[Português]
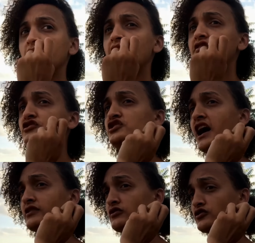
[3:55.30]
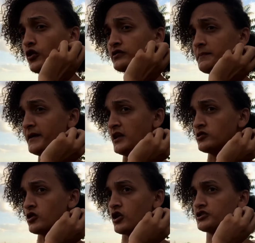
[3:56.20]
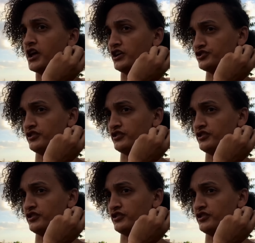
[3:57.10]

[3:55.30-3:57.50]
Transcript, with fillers: E esse chiado todo também não é do Nordeste,